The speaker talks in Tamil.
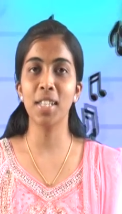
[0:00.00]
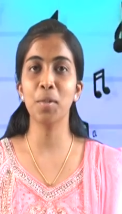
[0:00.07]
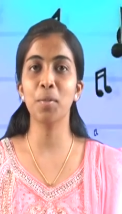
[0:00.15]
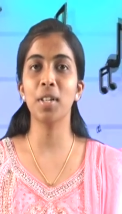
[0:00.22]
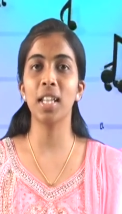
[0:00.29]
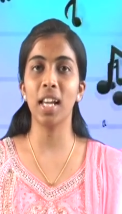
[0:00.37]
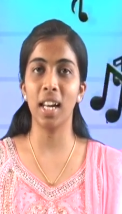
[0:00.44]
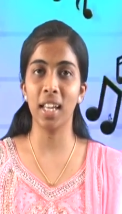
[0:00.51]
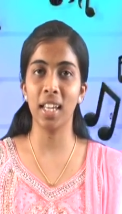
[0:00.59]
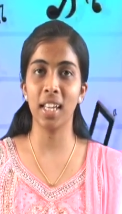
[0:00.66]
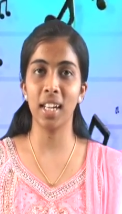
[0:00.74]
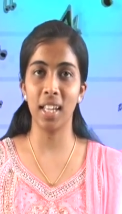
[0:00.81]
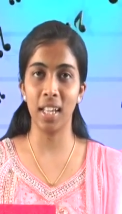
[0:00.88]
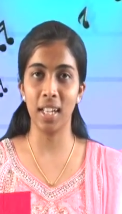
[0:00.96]
ஆசிர்வாத
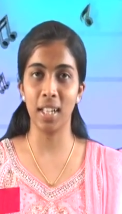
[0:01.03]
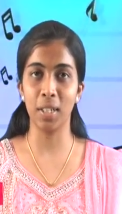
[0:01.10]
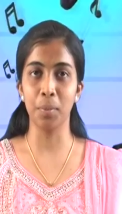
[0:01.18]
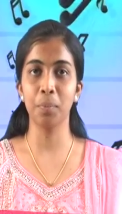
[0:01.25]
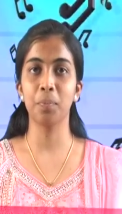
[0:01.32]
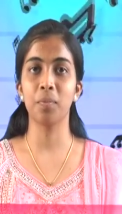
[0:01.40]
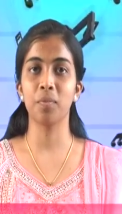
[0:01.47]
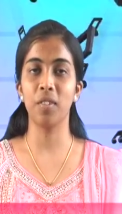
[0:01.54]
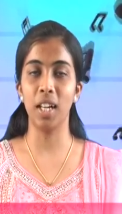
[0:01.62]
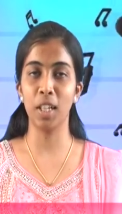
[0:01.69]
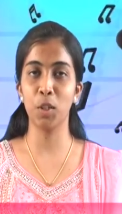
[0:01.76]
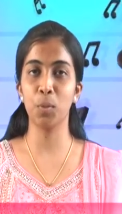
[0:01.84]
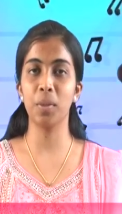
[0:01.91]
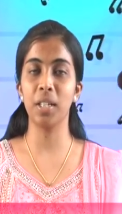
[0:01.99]
இளைஞர் இயக்கம்
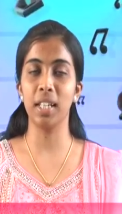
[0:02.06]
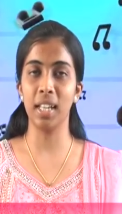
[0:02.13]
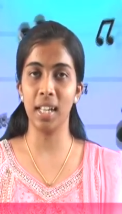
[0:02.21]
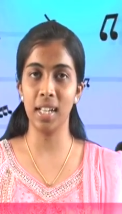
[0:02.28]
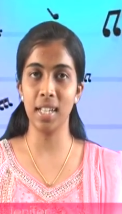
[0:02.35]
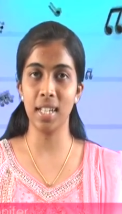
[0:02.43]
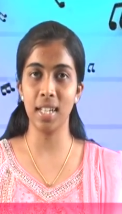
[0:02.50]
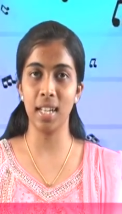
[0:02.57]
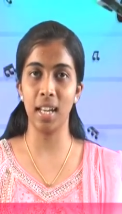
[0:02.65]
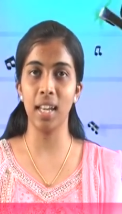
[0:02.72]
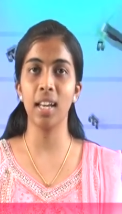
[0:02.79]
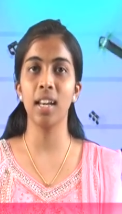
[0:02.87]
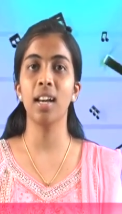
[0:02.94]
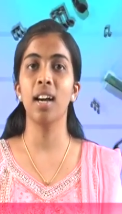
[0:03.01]
வழங்கும்
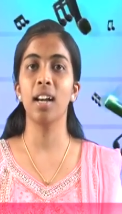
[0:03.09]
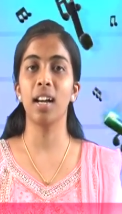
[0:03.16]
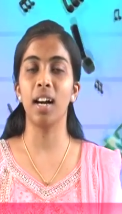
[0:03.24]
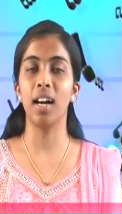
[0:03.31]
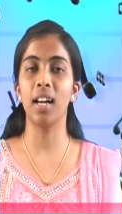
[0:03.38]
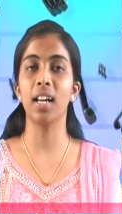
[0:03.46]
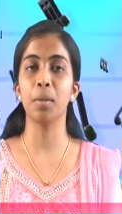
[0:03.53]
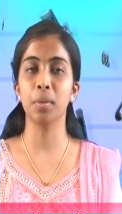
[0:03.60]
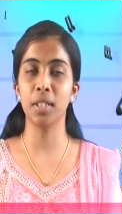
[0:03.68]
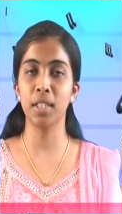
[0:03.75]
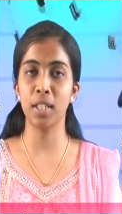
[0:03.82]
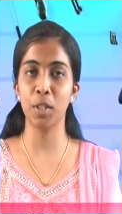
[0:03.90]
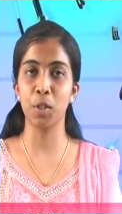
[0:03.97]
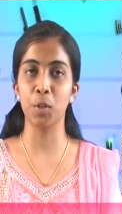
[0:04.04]
இந்நிகழ்ச்சியை காண
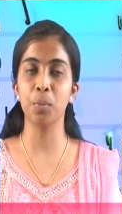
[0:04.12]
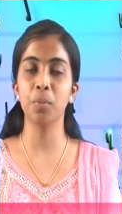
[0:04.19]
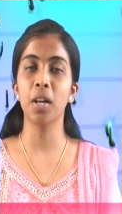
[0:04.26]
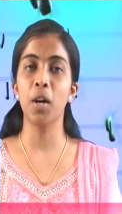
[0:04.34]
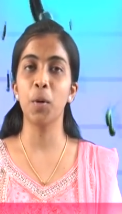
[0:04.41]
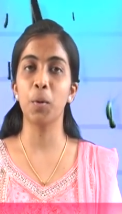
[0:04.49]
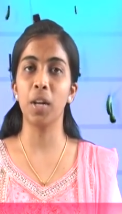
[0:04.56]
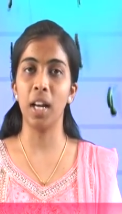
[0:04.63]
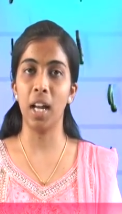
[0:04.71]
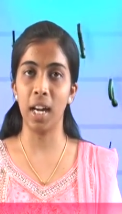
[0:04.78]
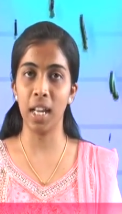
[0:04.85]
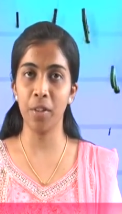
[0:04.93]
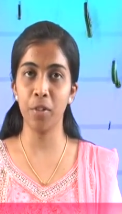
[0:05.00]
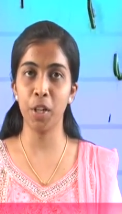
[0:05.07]
அமர்ந்திருக்கும் உங்கள்
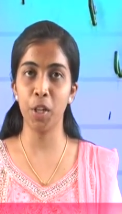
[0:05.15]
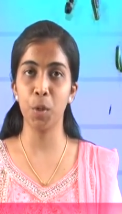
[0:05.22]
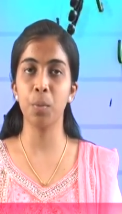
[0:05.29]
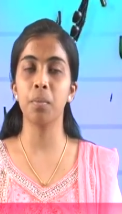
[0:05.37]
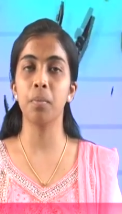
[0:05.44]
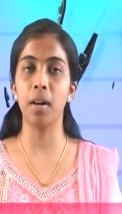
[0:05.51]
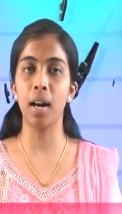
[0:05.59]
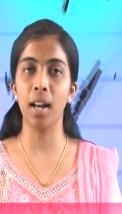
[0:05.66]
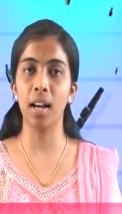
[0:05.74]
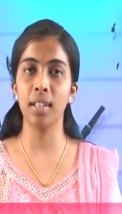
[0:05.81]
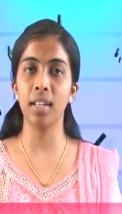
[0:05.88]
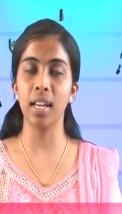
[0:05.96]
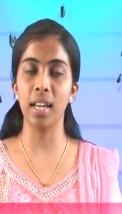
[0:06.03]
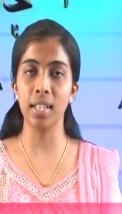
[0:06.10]
அனைவரையும்
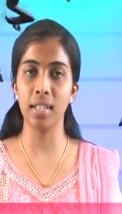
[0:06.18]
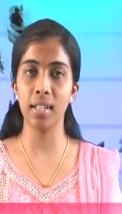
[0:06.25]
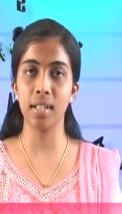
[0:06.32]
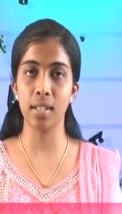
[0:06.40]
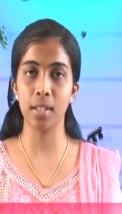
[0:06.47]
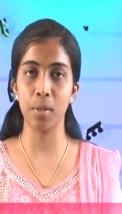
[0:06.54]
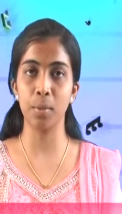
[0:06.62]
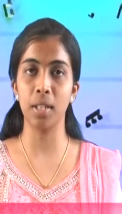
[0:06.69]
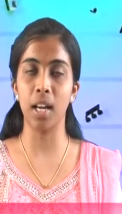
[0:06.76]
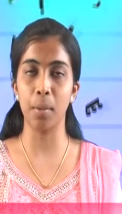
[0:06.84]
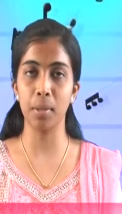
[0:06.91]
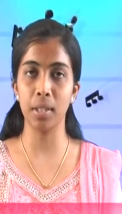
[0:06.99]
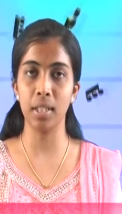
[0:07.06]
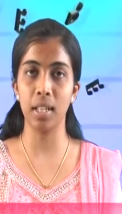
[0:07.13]
மாறாத இயேசு கிறிஸ்துவின்
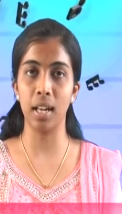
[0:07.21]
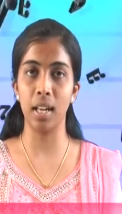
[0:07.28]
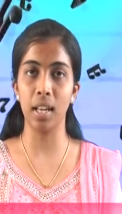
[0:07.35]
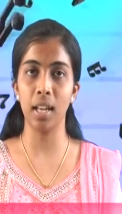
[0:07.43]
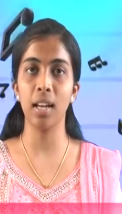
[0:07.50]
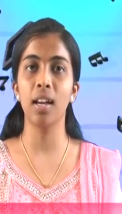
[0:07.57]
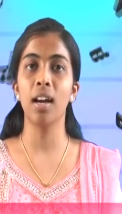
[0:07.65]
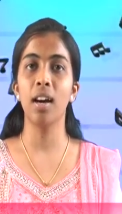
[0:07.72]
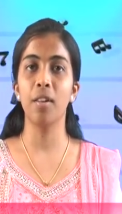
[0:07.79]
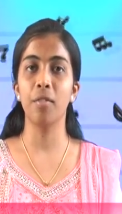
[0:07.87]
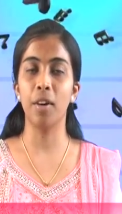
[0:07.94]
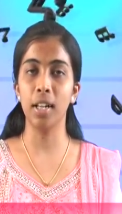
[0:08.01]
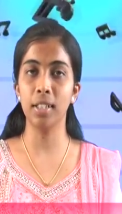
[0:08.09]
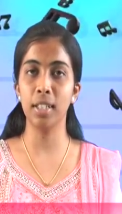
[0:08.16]
நாமத்தினாலே
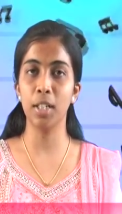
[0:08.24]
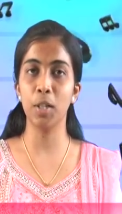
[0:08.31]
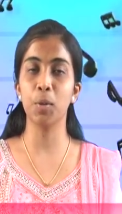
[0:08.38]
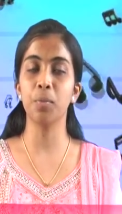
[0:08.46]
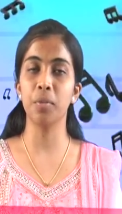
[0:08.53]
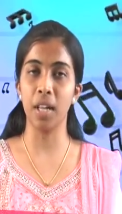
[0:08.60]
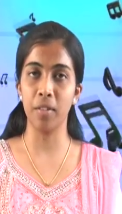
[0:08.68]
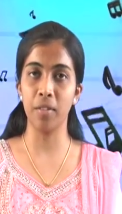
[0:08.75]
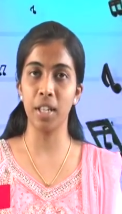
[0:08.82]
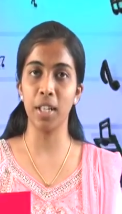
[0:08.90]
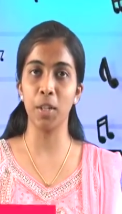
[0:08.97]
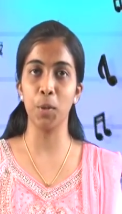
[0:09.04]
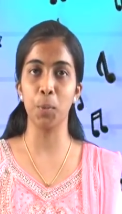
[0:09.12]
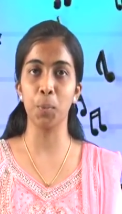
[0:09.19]
வாழ்த்துகிறோம்
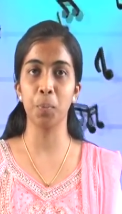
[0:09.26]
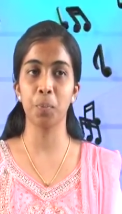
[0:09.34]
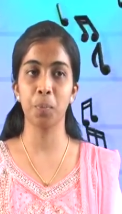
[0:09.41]
வரவேற்கிறோம்